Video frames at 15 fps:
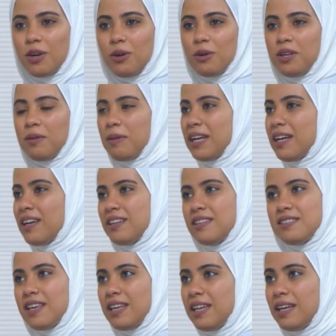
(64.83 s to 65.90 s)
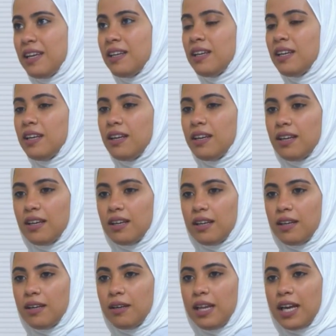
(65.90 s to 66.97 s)
كورونا ما كانت سهلة
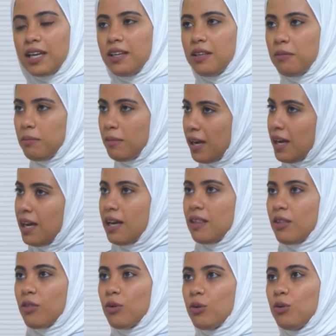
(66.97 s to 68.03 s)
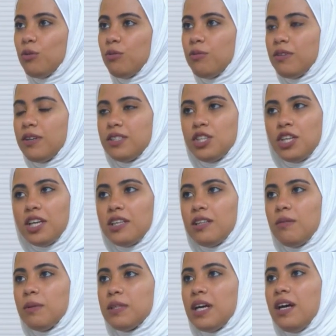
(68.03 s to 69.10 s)
آه، لكن مع هذه الظروف شركة
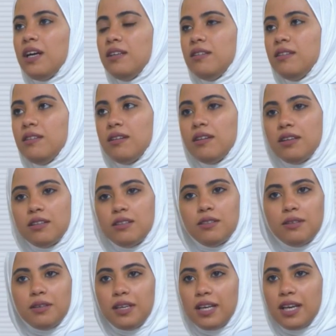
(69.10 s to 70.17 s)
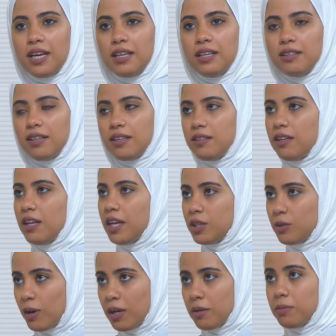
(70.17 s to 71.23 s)
المطاحن آه، يعني قدرت أن هي
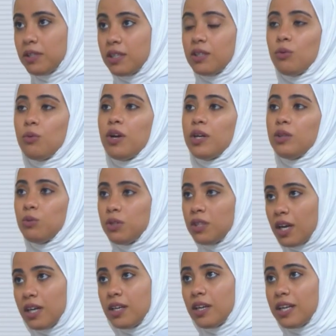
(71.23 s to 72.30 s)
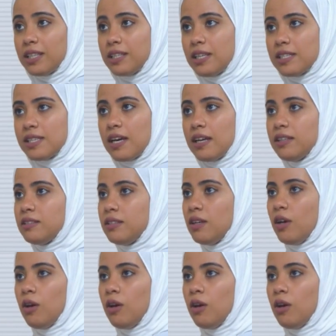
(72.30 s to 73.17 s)
تواكب التطورات والتغيرات اللي صارت